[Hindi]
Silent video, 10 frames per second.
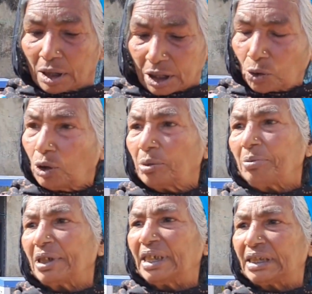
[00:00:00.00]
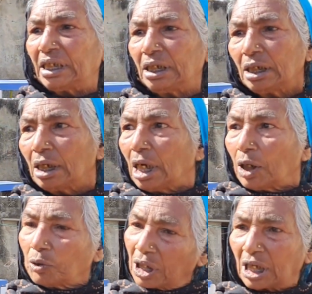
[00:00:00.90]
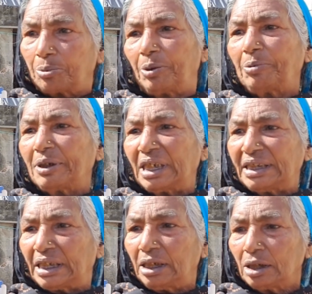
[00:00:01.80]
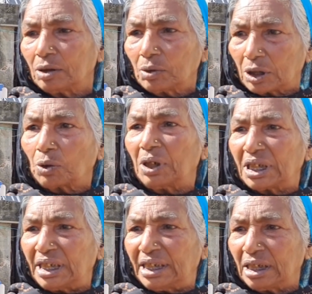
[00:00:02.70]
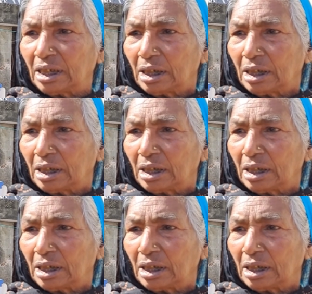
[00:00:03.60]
स्कूल में भी गई थी और उनके घर पर भी गई थी हाँ, उन टोने के लिए